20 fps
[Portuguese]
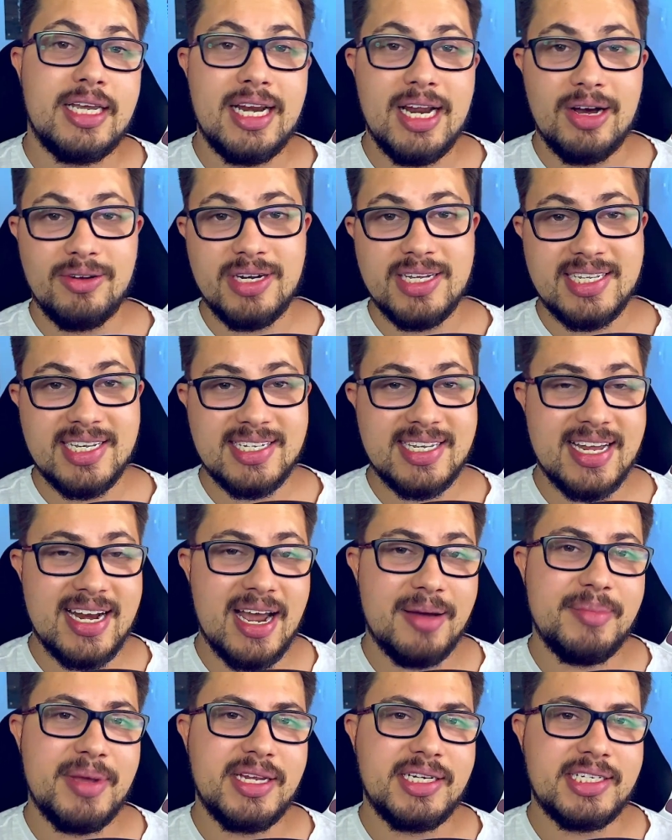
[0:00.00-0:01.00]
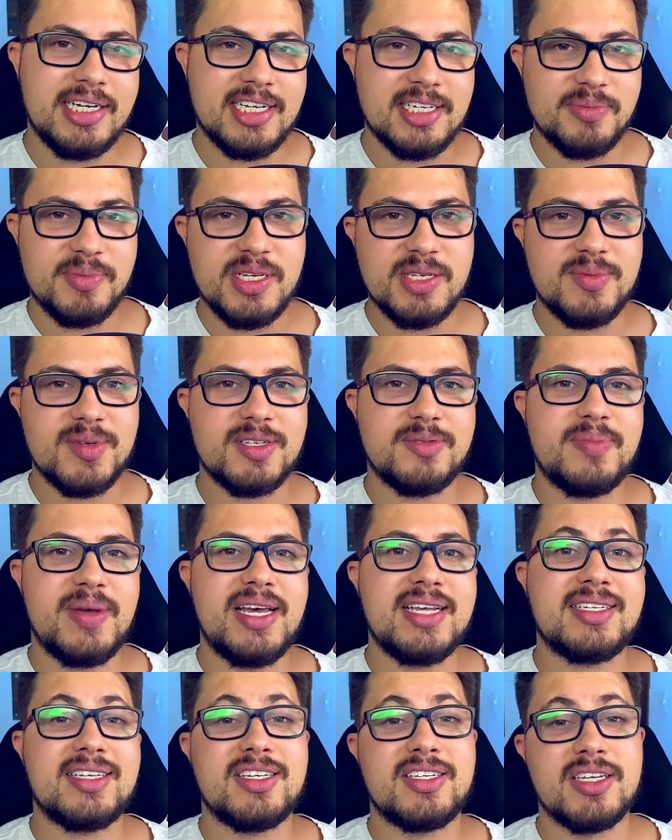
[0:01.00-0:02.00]
não necessariamente é as mesmas
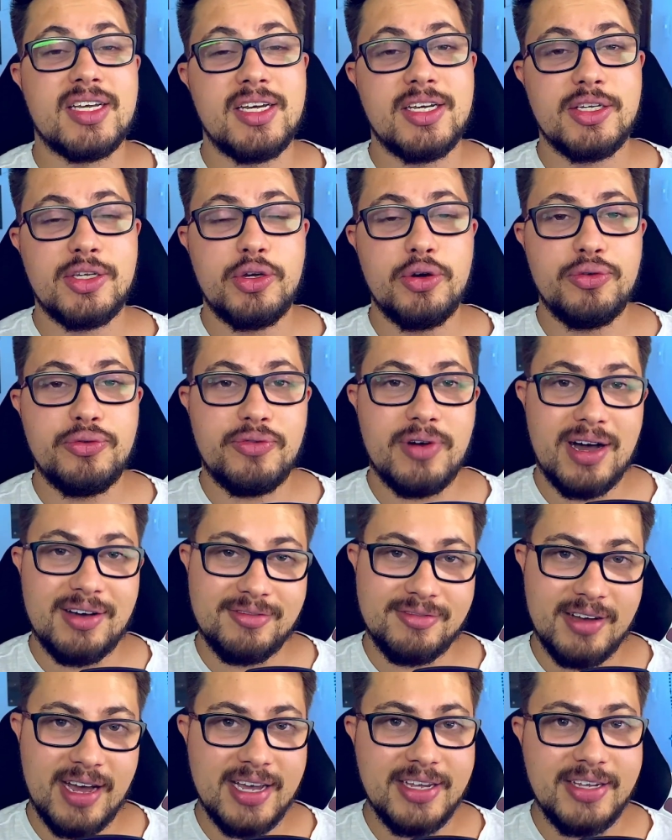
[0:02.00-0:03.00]
peças que o Fafá